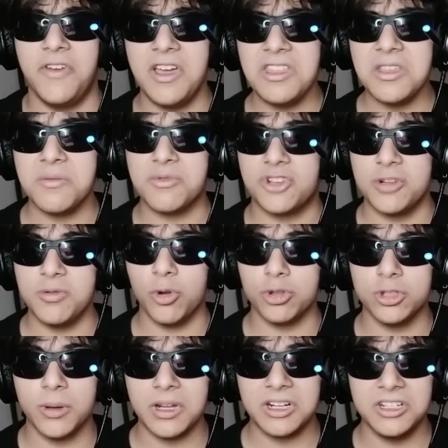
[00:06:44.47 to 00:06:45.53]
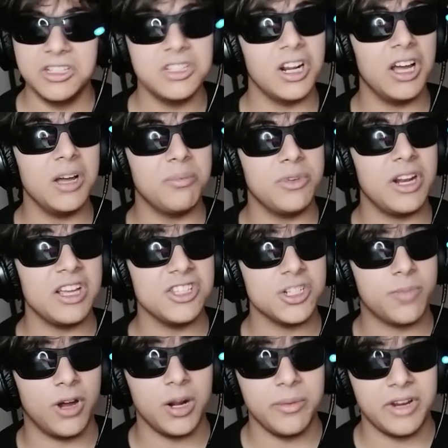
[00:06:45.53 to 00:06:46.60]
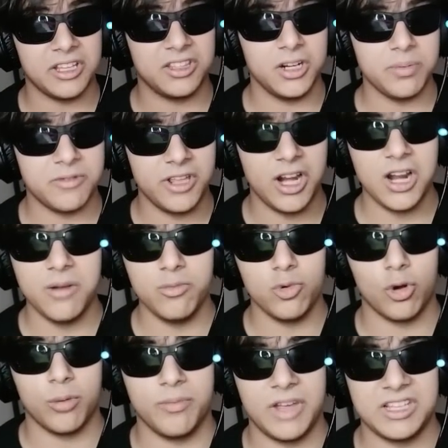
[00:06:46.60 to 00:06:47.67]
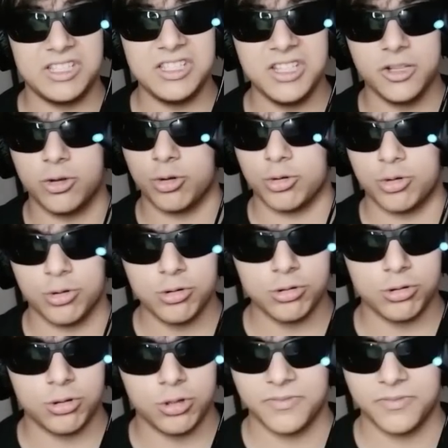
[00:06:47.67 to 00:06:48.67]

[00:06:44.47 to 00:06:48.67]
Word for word: efendim şimdi o zaman Irak'a birazcık para biriktirip girelim diyorum ben. Siz ne diyorsunuz?